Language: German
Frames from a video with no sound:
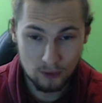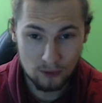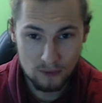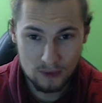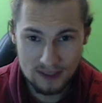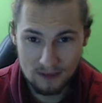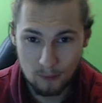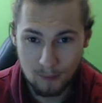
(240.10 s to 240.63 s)

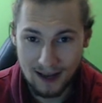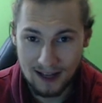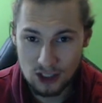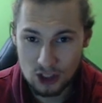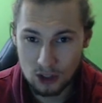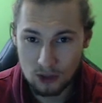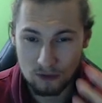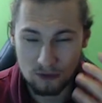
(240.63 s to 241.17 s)
wir uns einfach mal
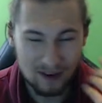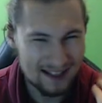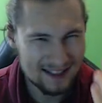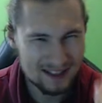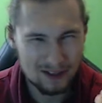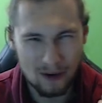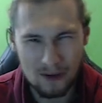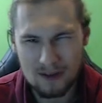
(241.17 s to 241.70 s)
anschauen,
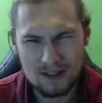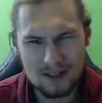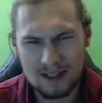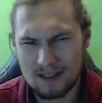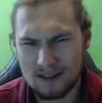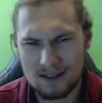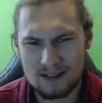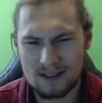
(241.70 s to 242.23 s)
was könnte
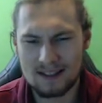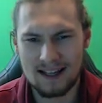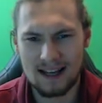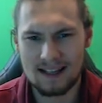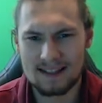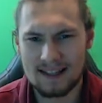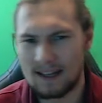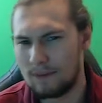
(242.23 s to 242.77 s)
denn die
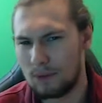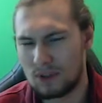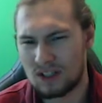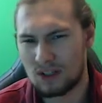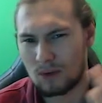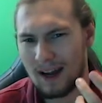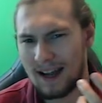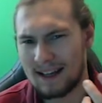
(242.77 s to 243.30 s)
Sachen sein, wo
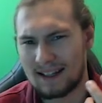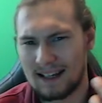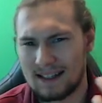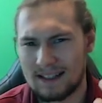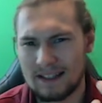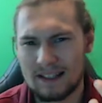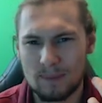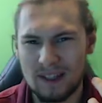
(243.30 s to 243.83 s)
sich Riot
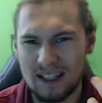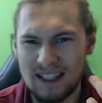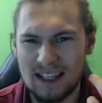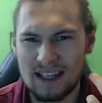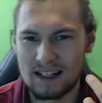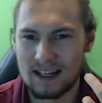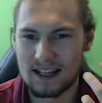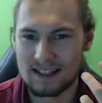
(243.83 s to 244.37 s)
hat
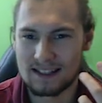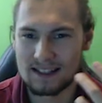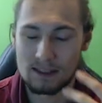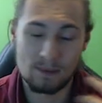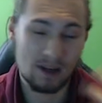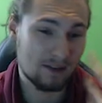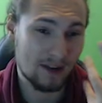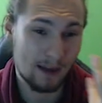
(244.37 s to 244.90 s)
inspirieren lassen.
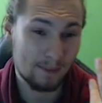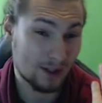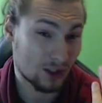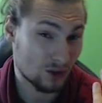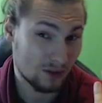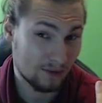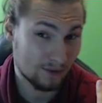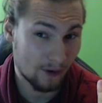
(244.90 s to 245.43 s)
Ich meine, wir haben ja
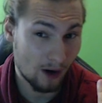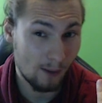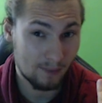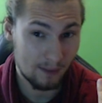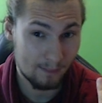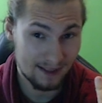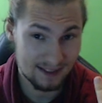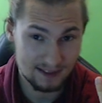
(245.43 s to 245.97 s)
schon die Form
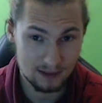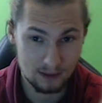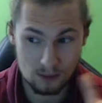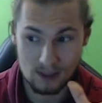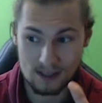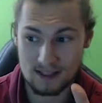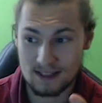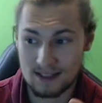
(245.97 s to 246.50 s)
der Masken
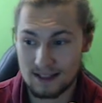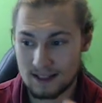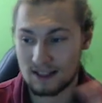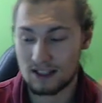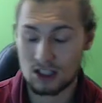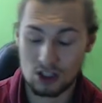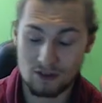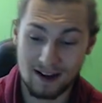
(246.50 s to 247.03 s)
oder dieses,
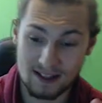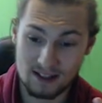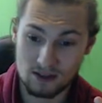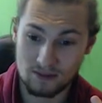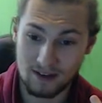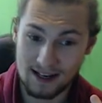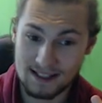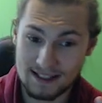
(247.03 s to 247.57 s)
dieses Schwarz
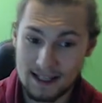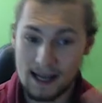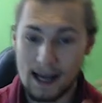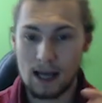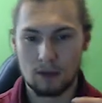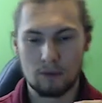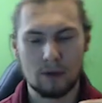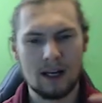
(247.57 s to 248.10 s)
und Weiß.
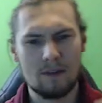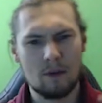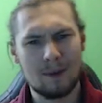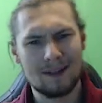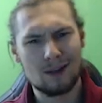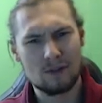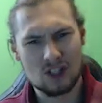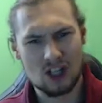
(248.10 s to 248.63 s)
Wir wollen aber
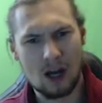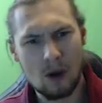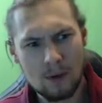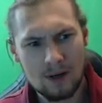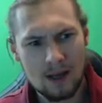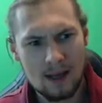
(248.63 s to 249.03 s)
mal drauf schauen,